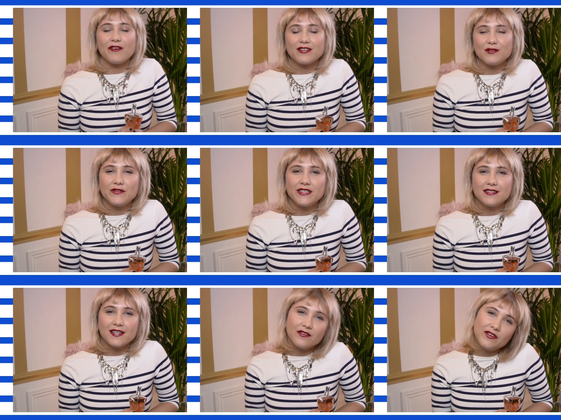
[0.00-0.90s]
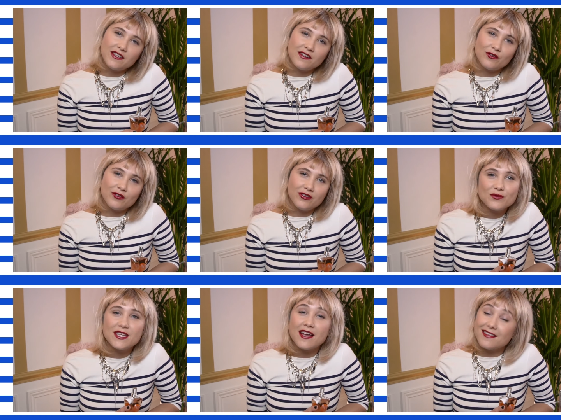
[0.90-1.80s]
d'avoir suivi cette vidéo.
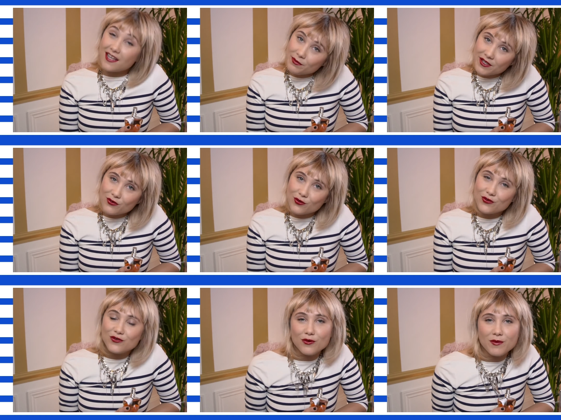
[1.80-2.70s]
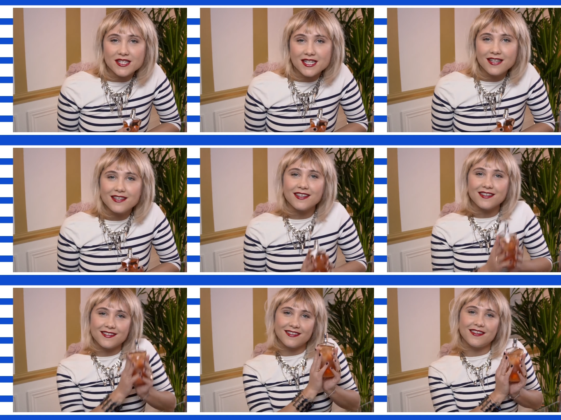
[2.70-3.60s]
Je vous dis à très bientôt sur ma chaîne
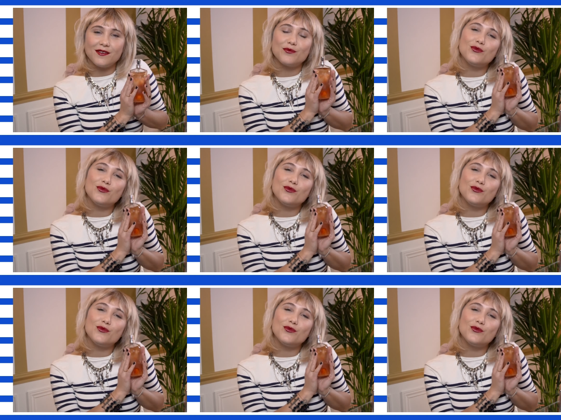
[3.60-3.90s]
et c'était